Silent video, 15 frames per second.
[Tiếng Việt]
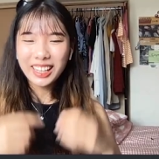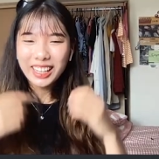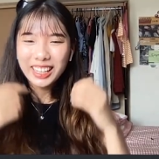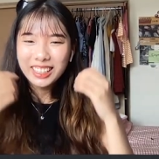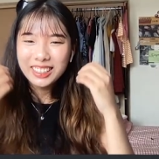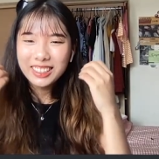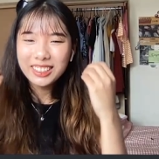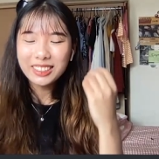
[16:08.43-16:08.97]

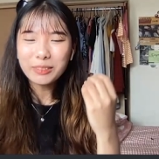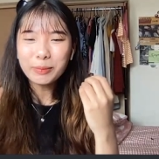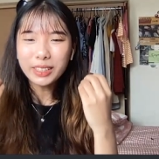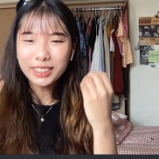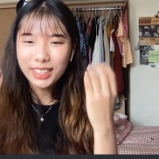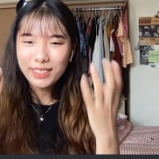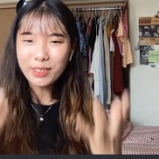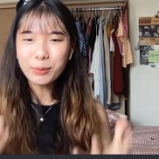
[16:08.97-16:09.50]
tin
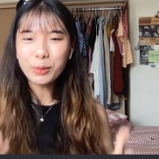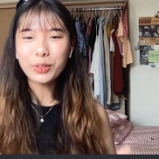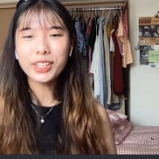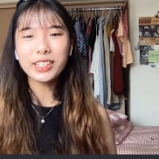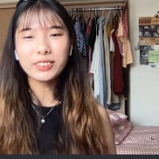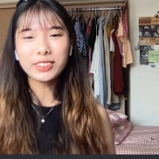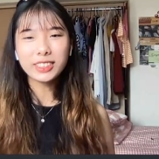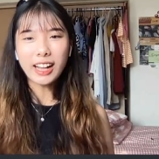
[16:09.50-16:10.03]
mình tin vào một
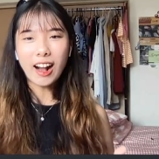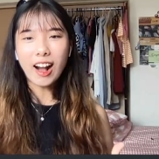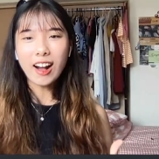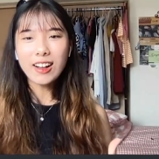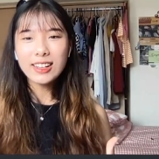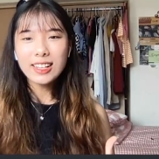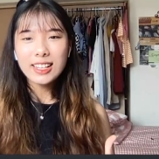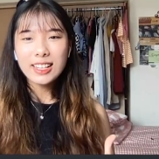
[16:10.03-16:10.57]
điều gì
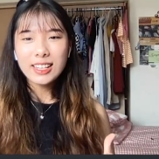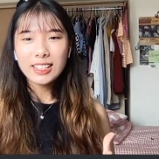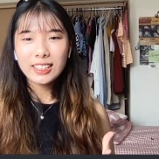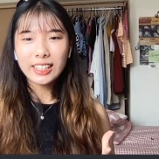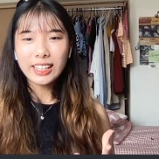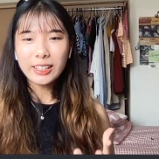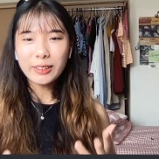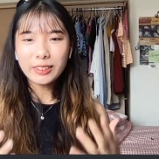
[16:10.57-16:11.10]
đó
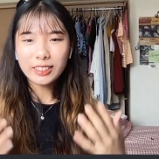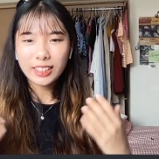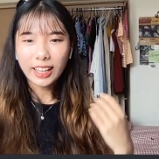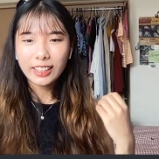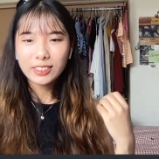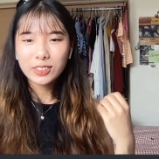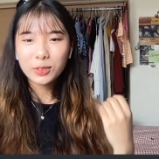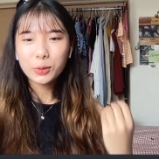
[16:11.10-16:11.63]
thì
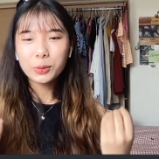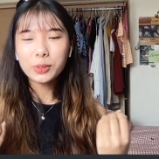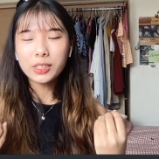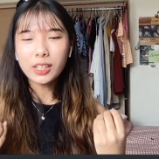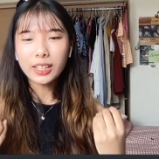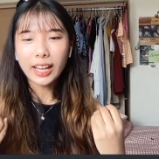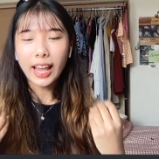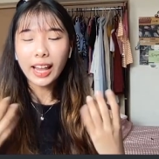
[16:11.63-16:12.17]
cái xu
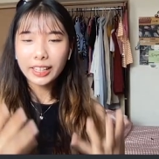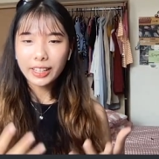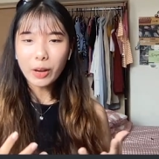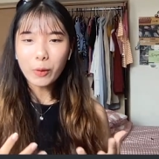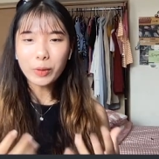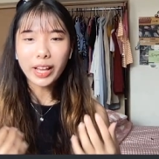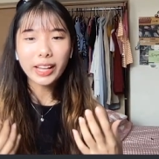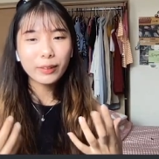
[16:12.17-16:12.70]
hướng cái hành
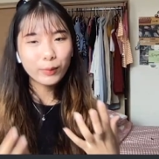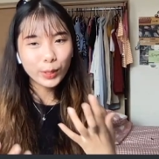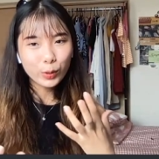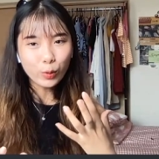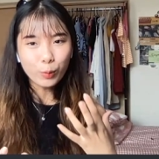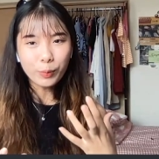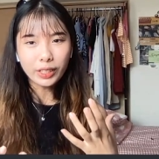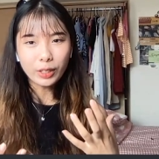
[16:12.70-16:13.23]
động cái hành vi
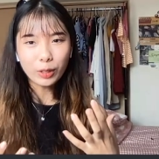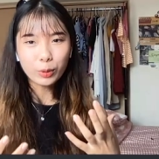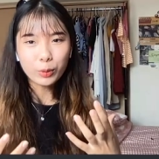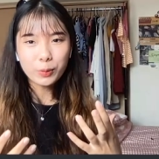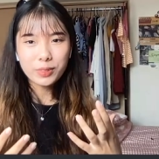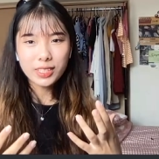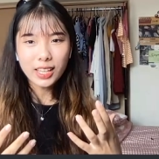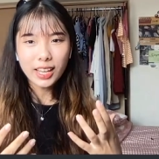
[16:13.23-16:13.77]
của mình nó
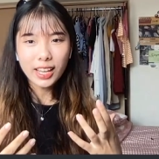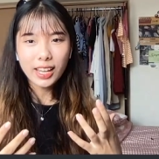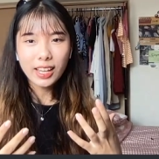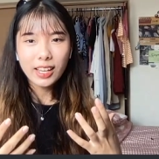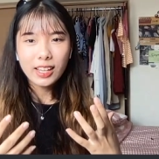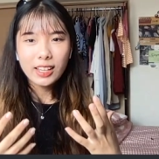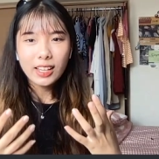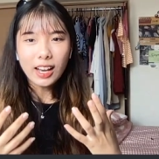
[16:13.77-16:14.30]
cũng sẽ
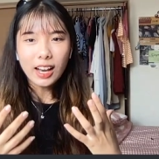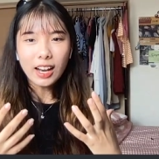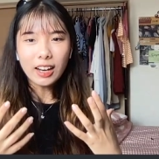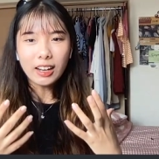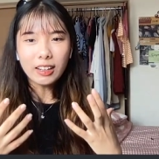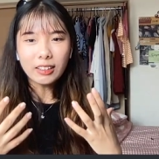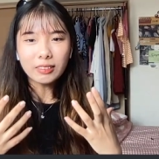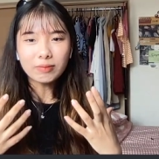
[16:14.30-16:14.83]

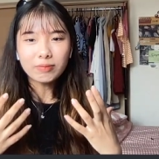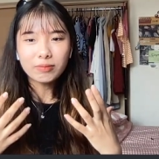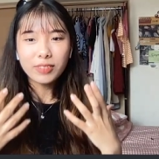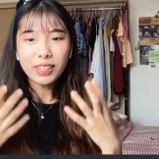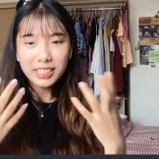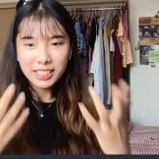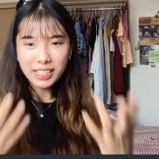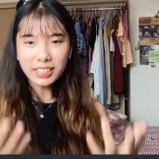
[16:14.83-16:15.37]
uh,
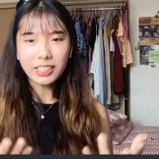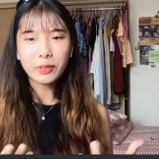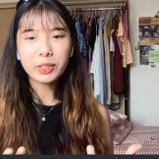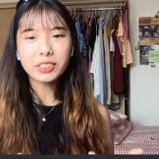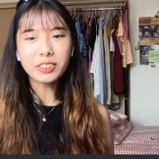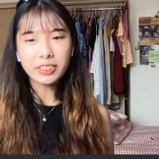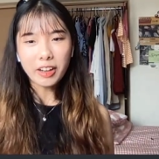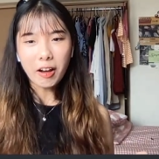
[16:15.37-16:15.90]
phát triển theo
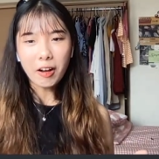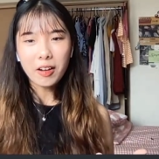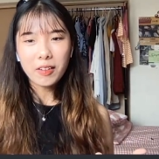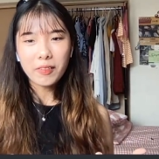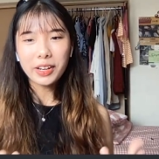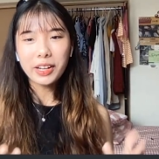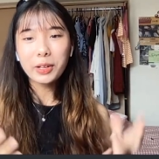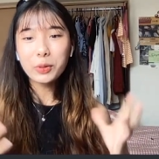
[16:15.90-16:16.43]
hướng đó
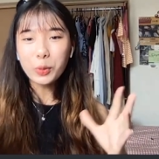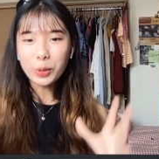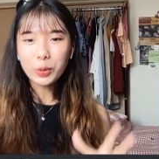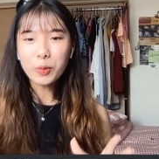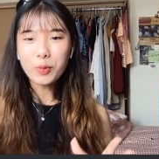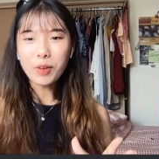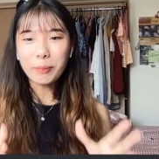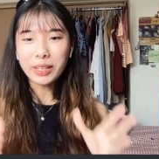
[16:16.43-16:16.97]
và đến cuối
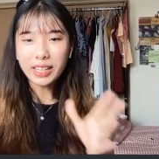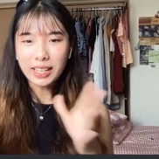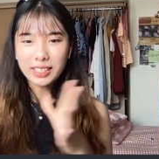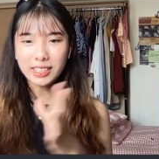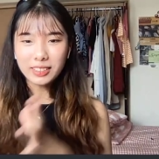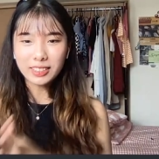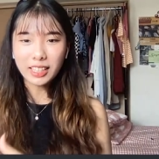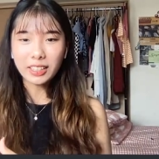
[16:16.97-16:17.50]
cùng là mình lại
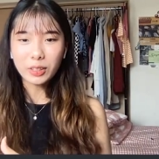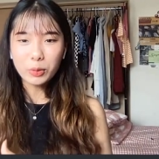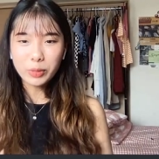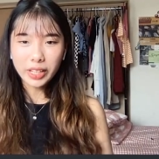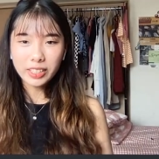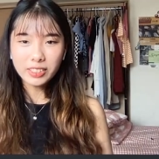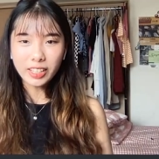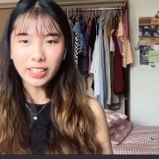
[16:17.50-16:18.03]
trở thành đúng
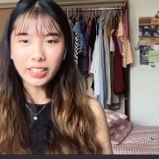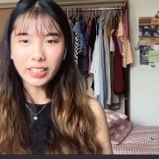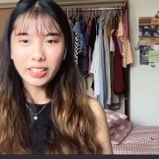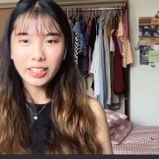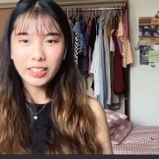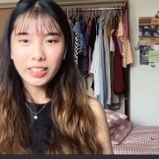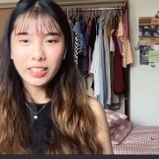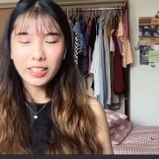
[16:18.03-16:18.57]
cái người
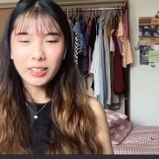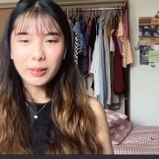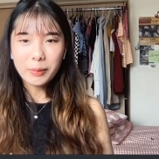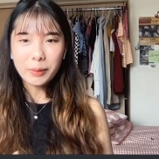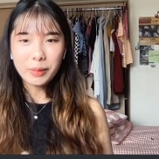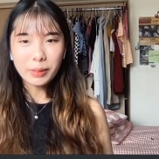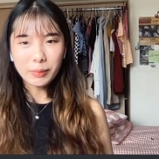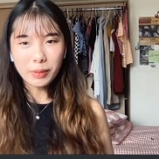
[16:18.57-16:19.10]

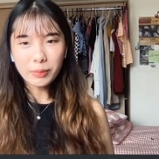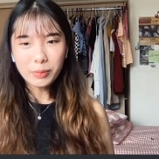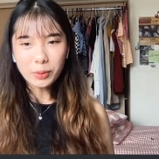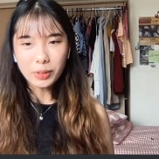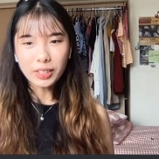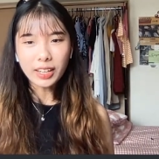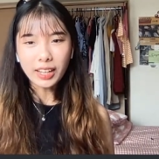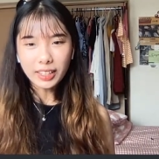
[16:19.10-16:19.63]
mà mình mong
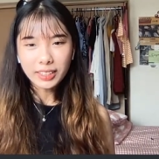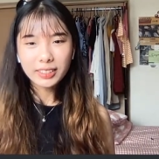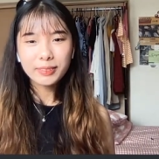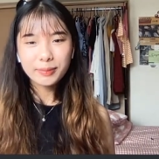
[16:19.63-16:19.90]
muốn đấy